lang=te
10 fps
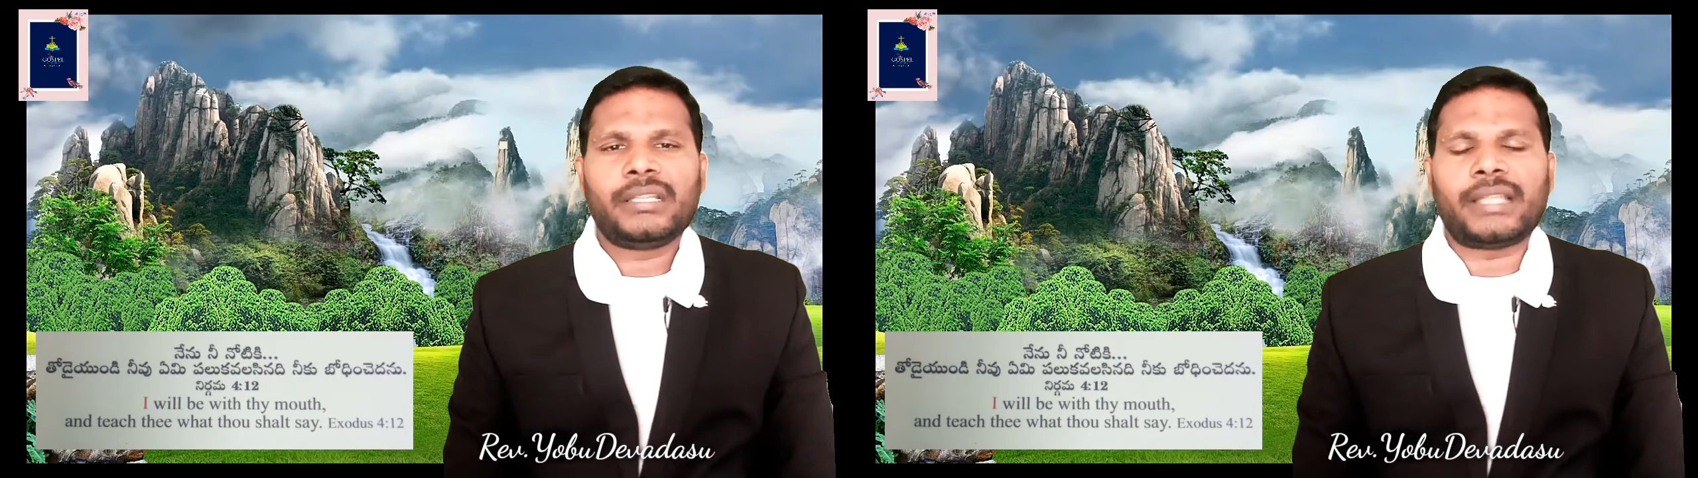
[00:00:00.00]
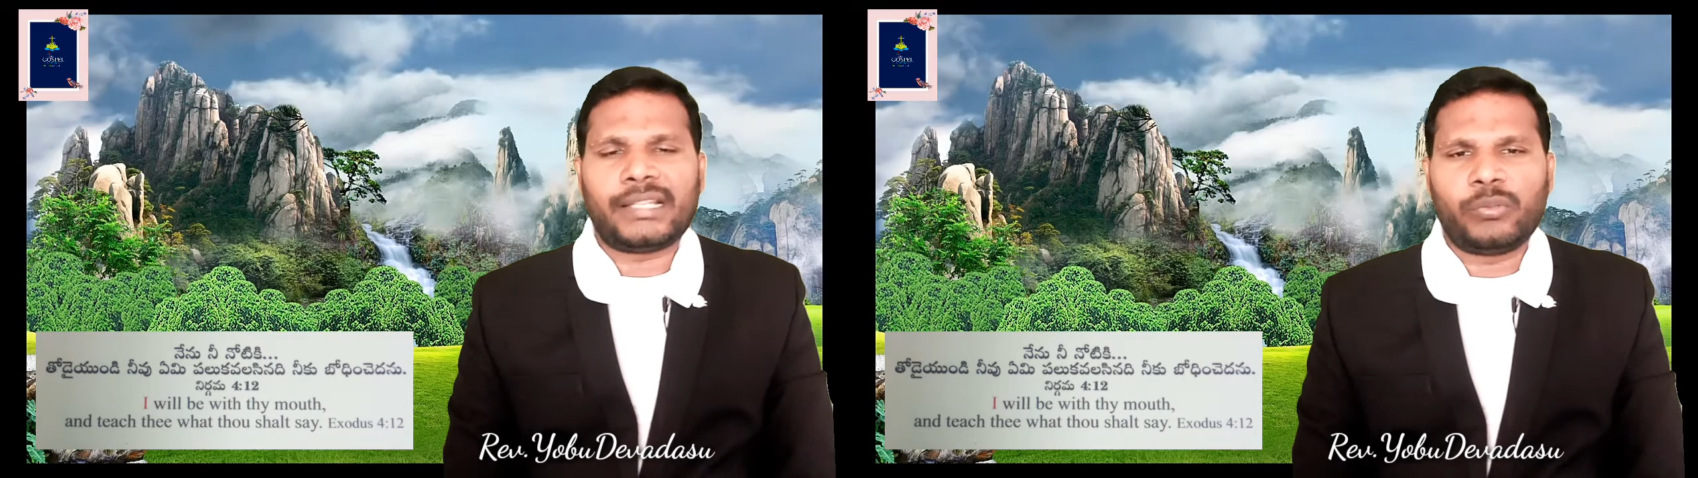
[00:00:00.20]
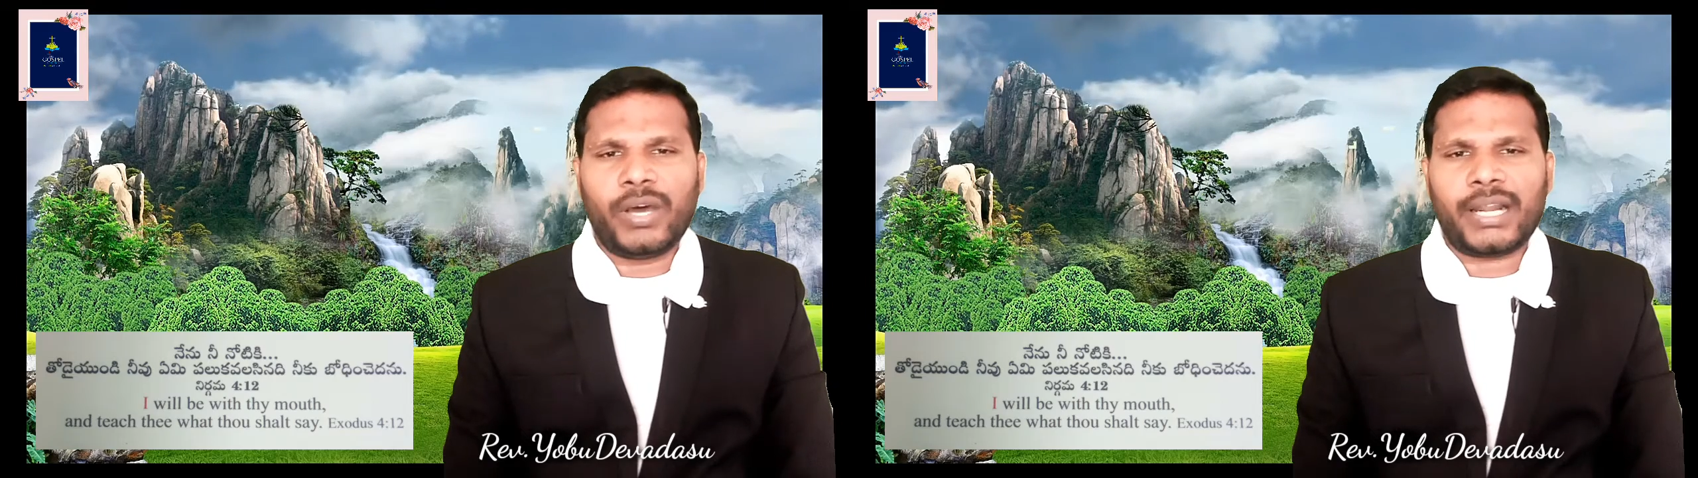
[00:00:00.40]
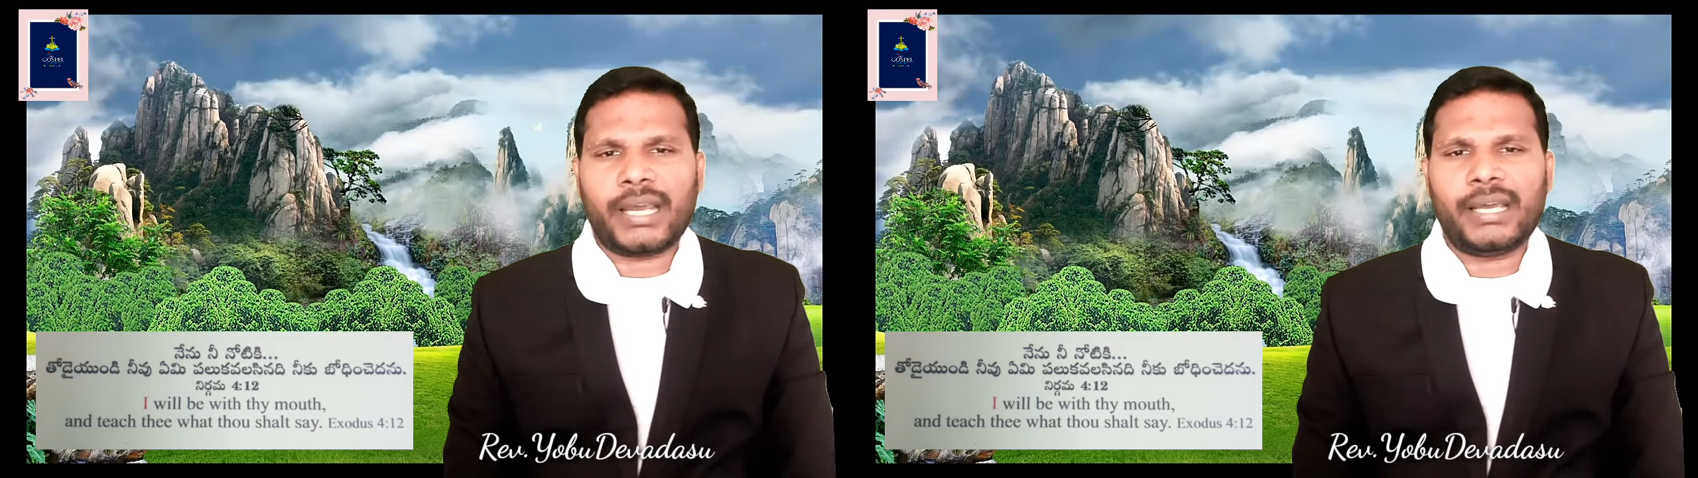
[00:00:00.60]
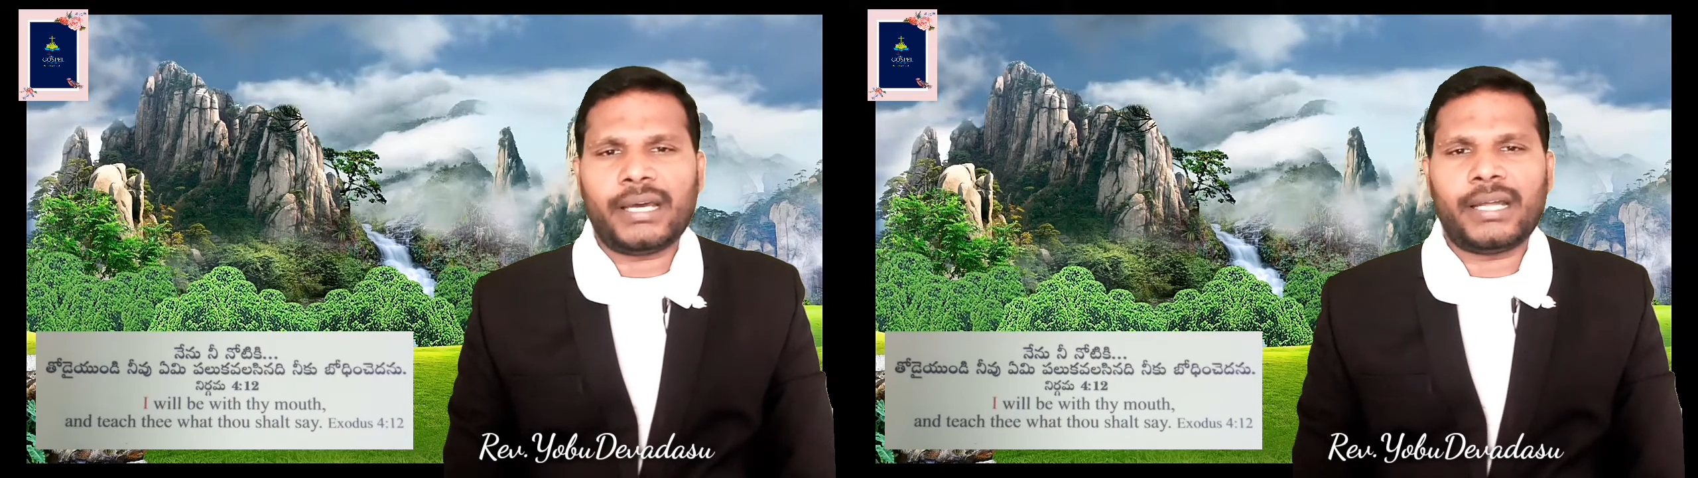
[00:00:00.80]

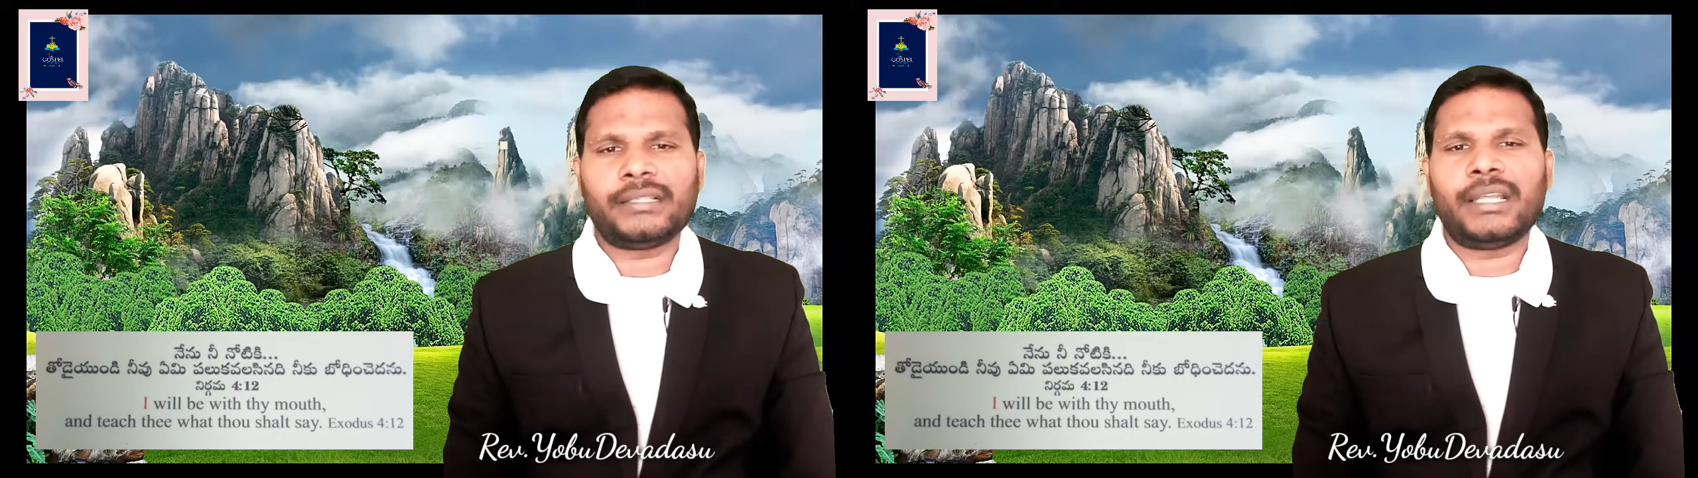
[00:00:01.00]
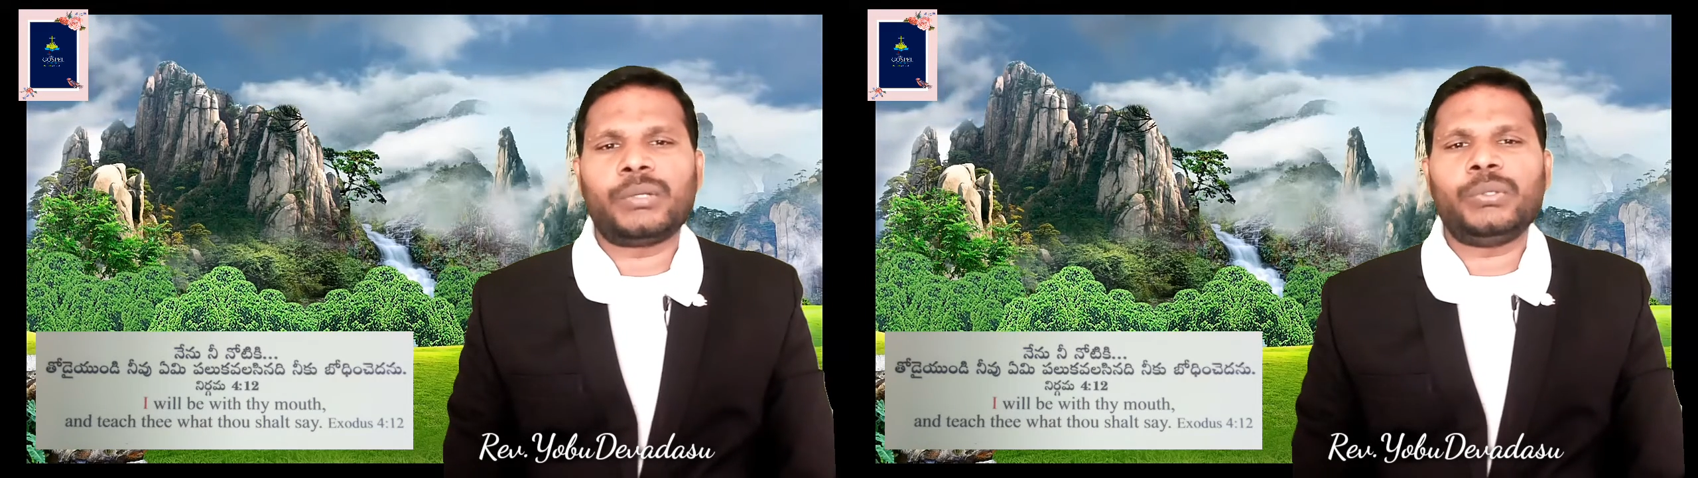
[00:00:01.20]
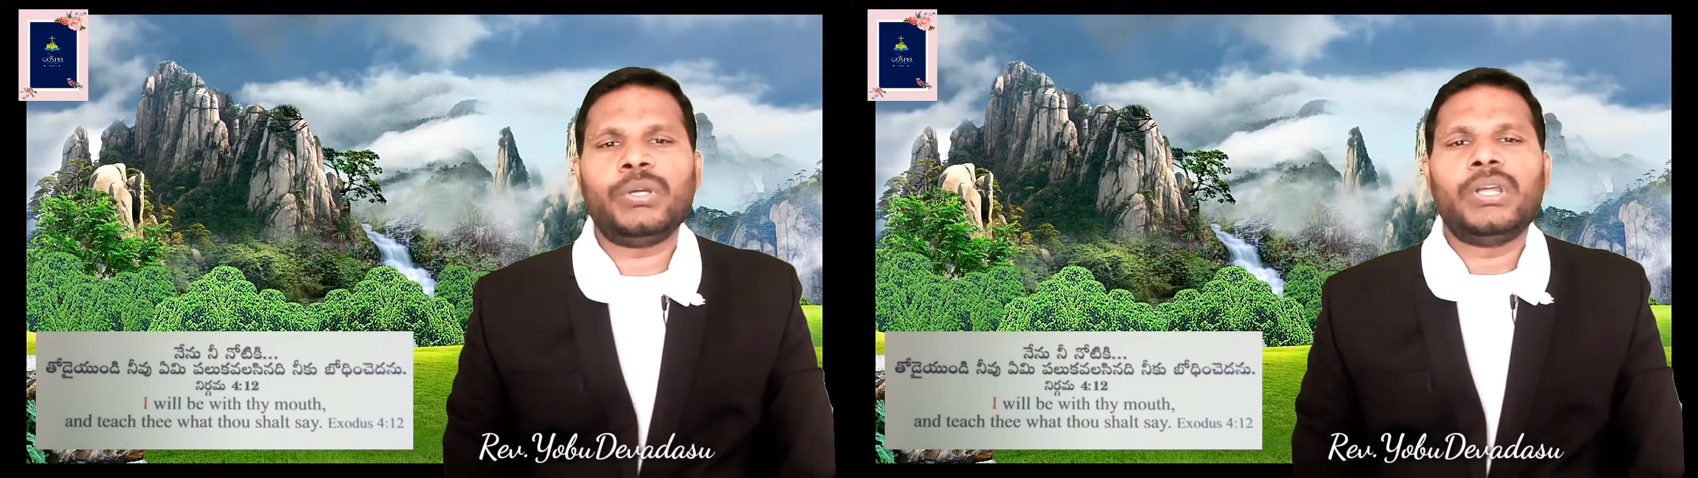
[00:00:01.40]
తద్వారా అందరూ